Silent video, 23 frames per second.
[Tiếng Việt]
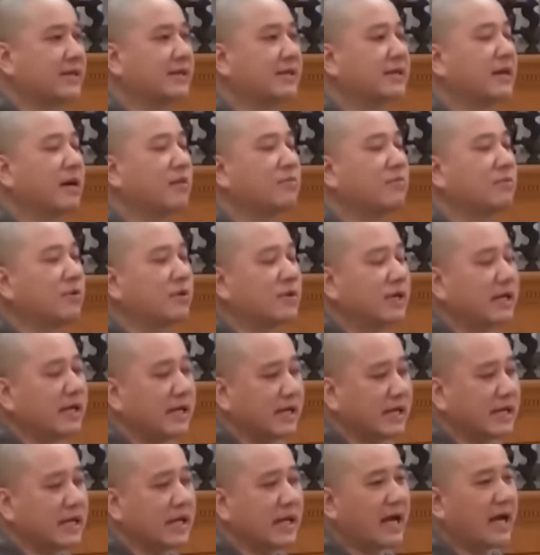chứ không có
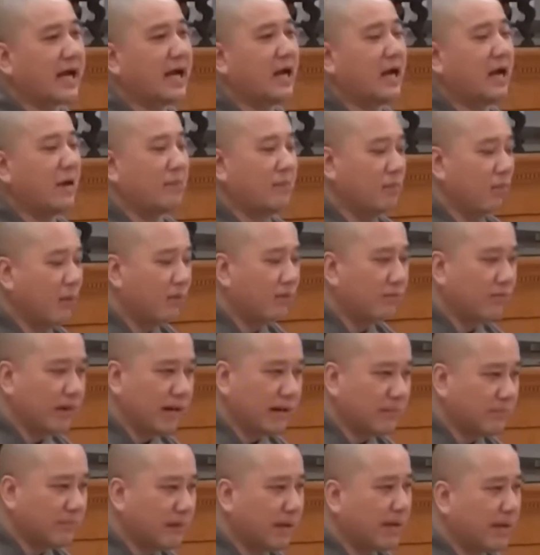nghĩa là mục
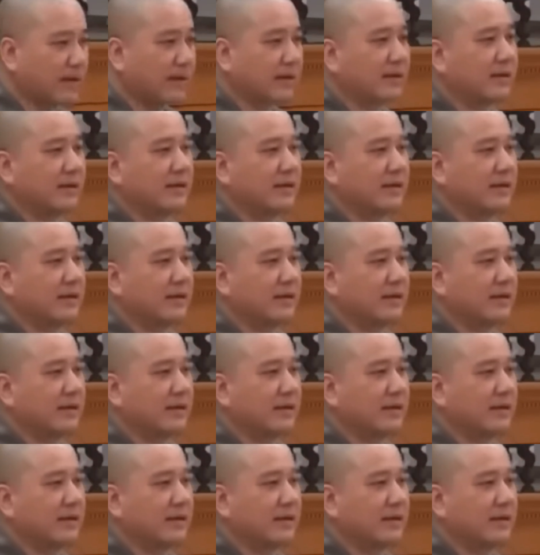là mắt